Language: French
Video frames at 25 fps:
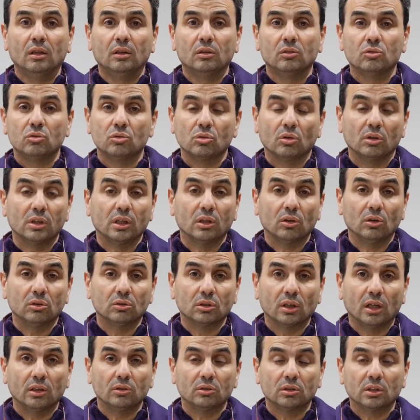sur les
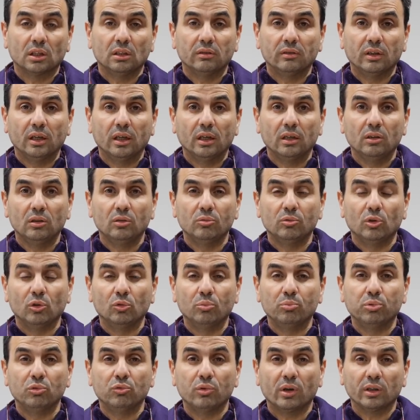contrats de travail, veulent
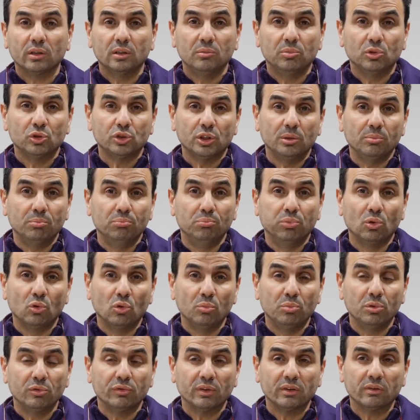pouvoir débaucher beaucoup
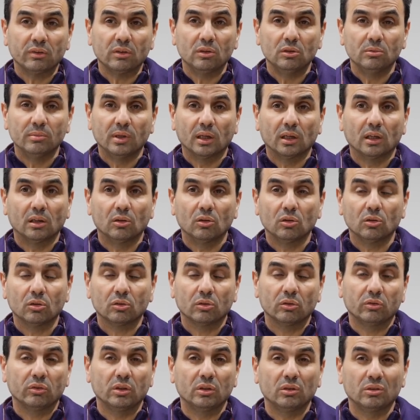plus facilement alors
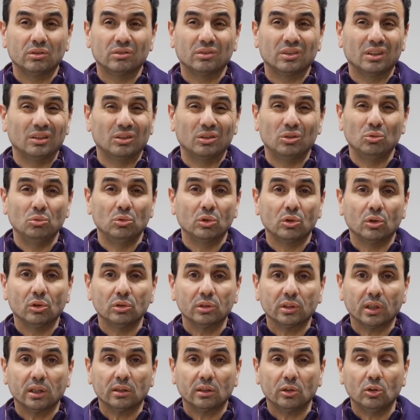que c'est une
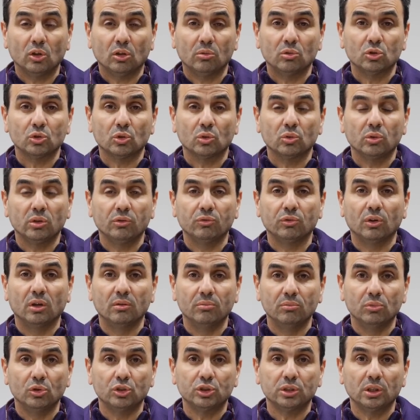contrainte énorme. Aujourd'hui, il faut
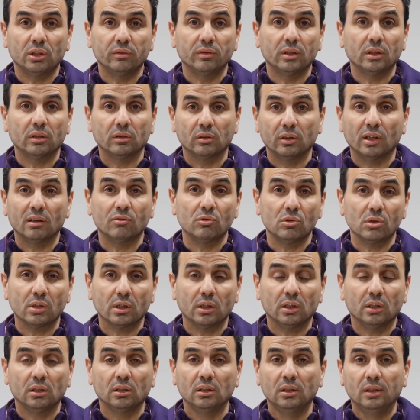embaucher avec un
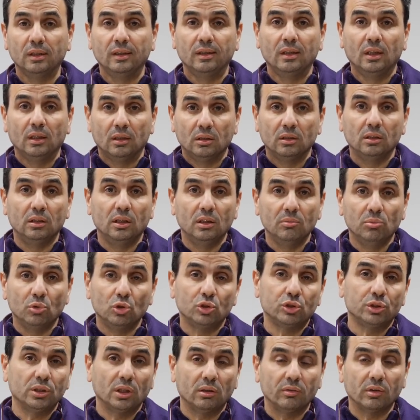avocat,
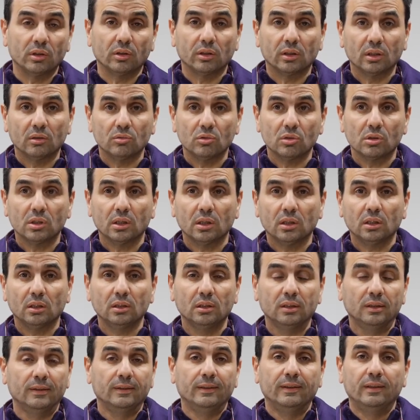débaucher avec un avocat.
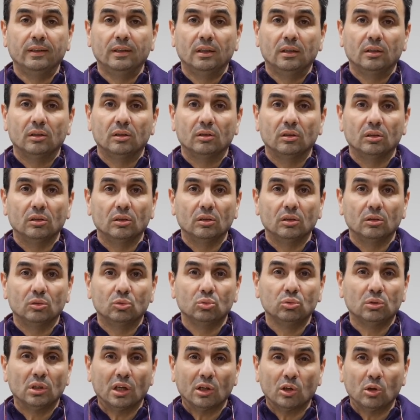Euh,
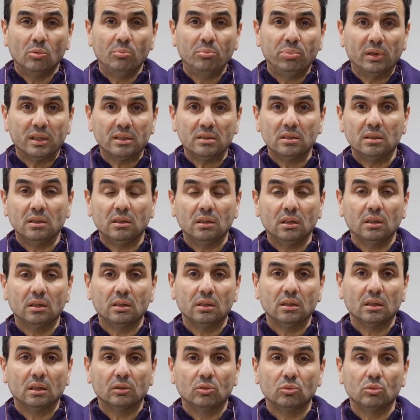toute la complexité
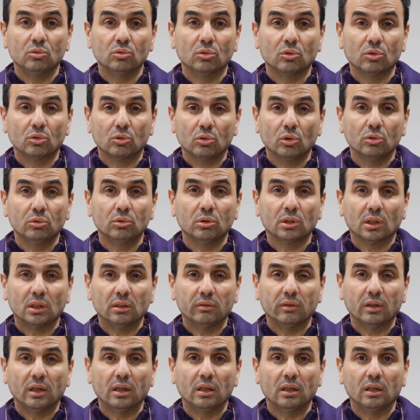qu'il y a du le code du
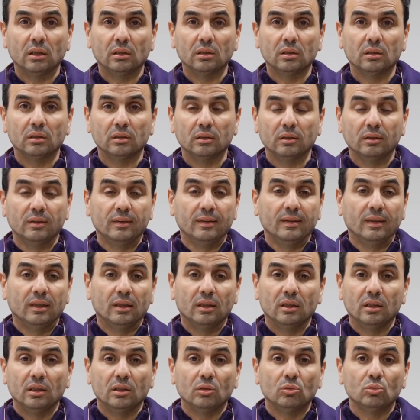travail euh,
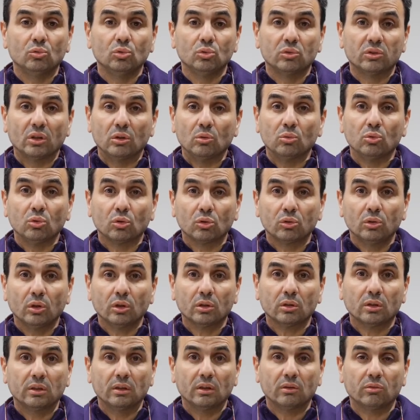et toute cette
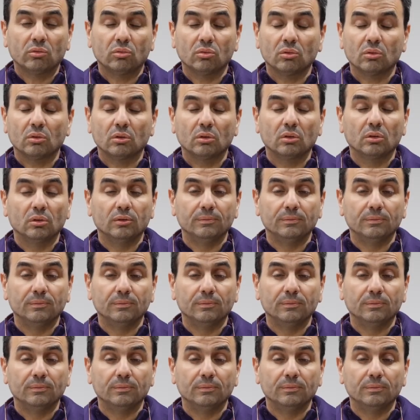lourdeur qu'il y a sur